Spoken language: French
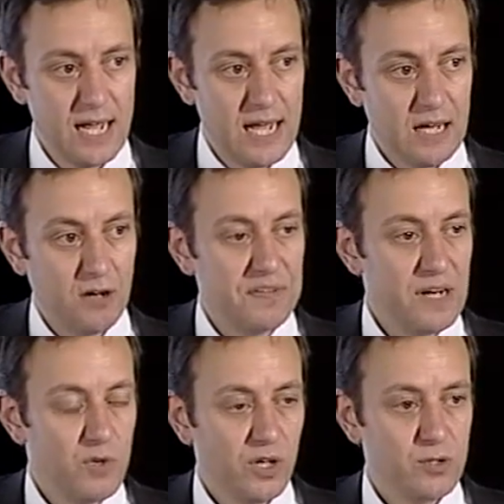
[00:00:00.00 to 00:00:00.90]
Alors
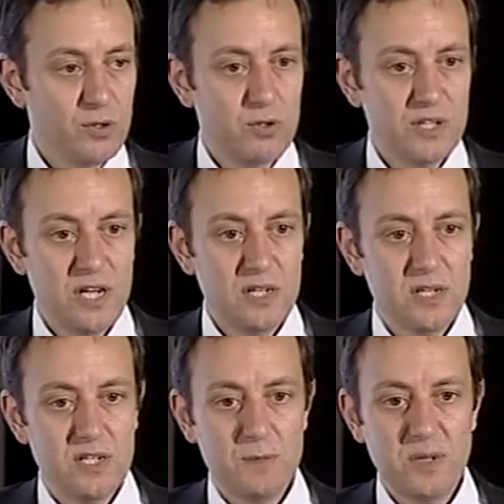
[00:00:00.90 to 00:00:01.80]
finalement, un réseau social, c'est
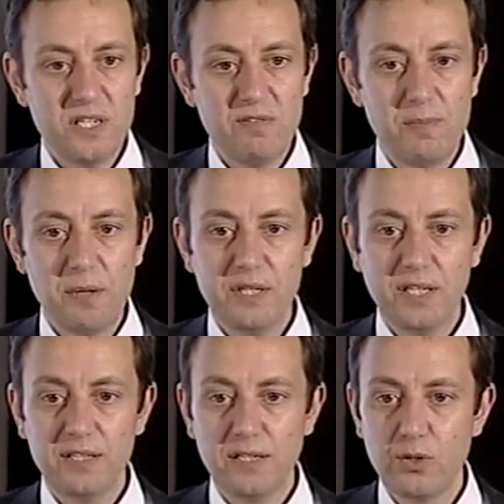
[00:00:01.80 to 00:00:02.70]
un espace qui va
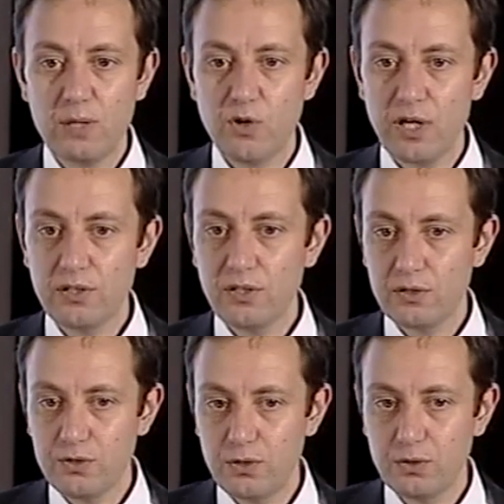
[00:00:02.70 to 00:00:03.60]
permettre à des collaborateurs
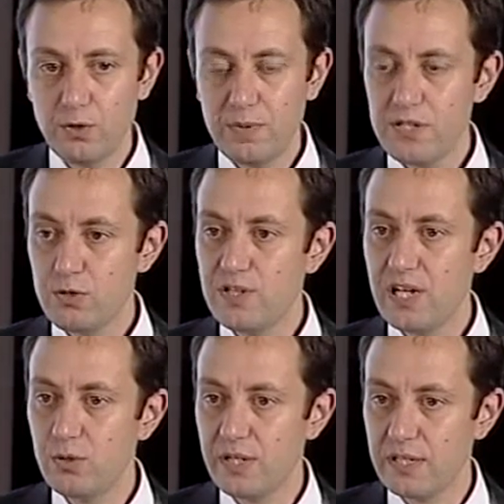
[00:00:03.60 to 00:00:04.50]
dans une entreprise de
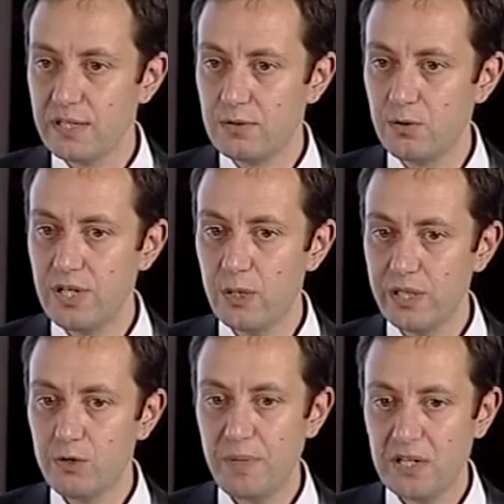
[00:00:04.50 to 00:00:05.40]
dialoguer, de
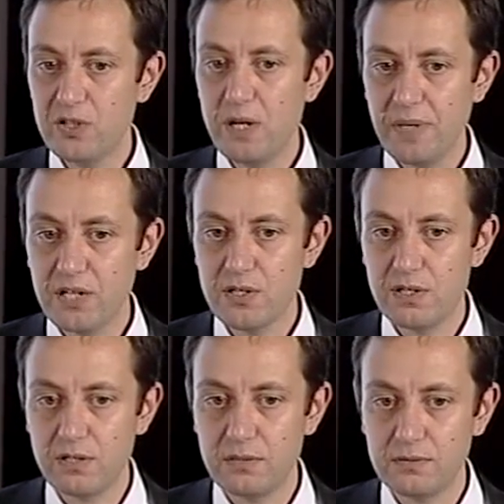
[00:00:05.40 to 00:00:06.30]
dialoguer de personne à
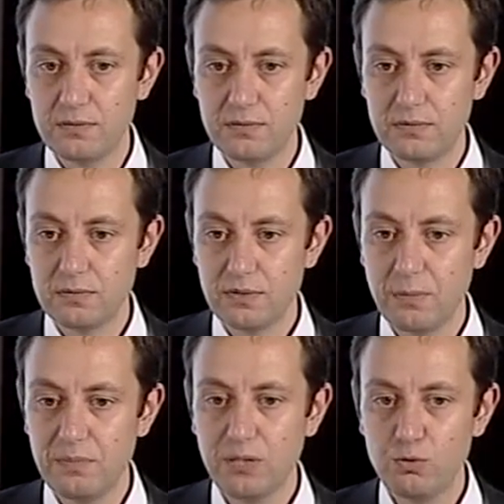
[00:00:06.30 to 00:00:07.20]
personne, en
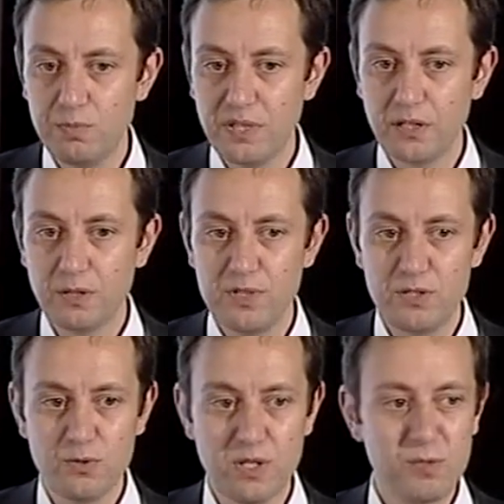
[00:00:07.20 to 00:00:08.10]
peer-to-peer, comme disent
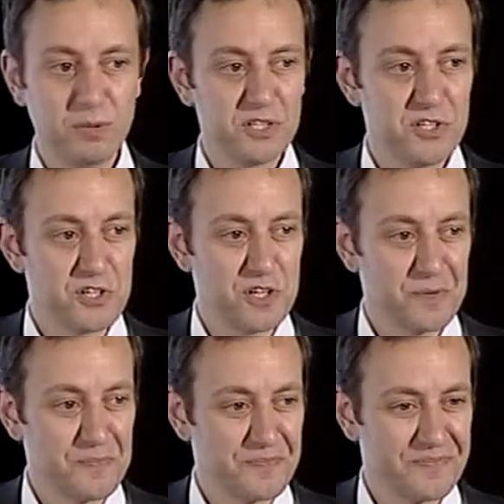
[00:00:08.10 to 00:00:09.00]
nos amis british.
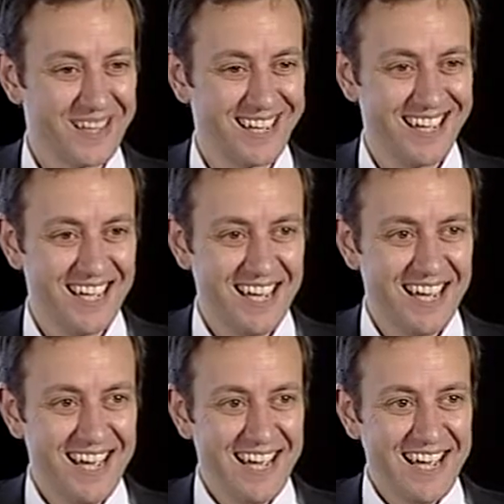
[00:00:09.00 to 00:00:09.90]

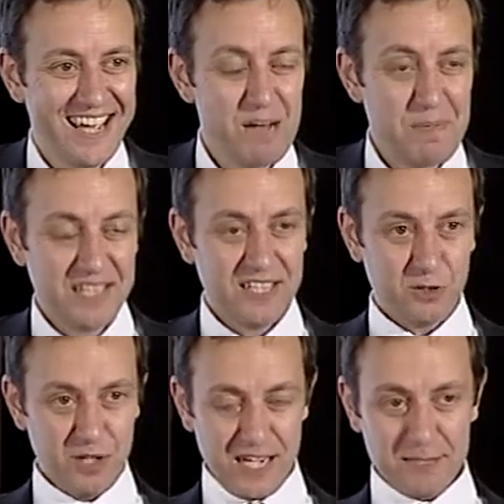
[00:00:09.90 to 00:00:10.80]
Et à partir
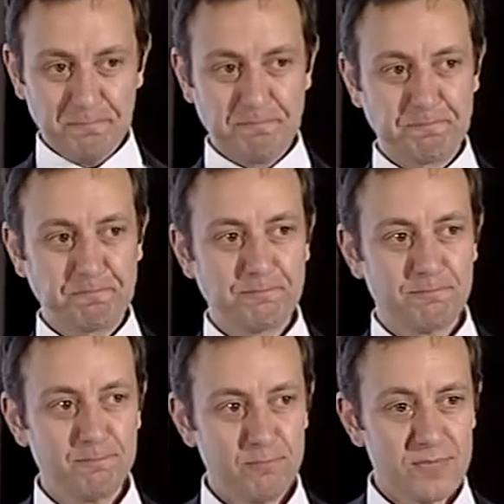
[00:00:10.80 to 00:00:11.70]
de là,
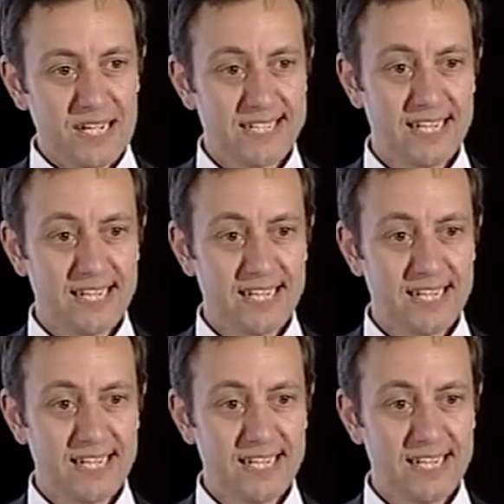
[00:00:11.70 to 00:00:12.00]
ces